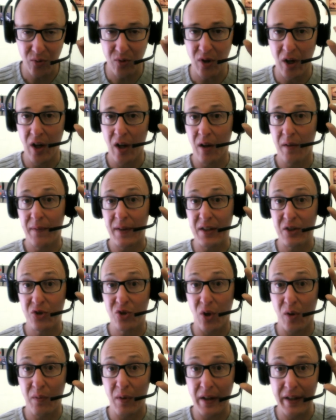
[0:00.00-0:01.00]
Donc en fait,
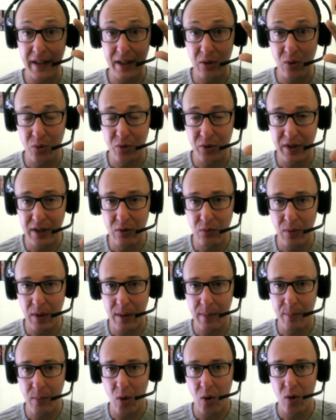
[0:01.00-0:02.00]
j'envoyais
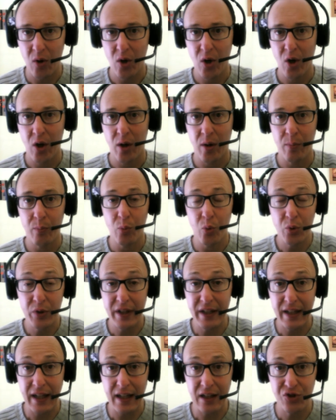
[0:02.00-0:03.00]
continuellement mon
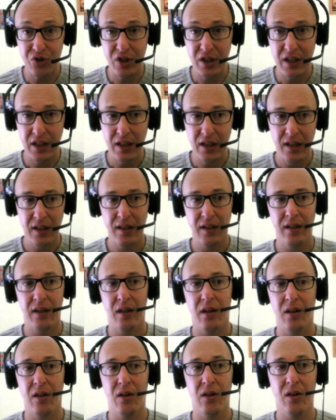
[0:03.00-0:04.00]
énergie
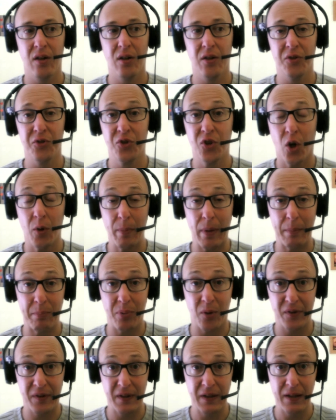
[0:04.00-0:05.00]
euh, dans ma
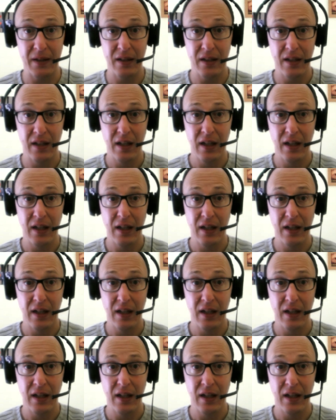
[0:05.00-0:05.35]
pensée.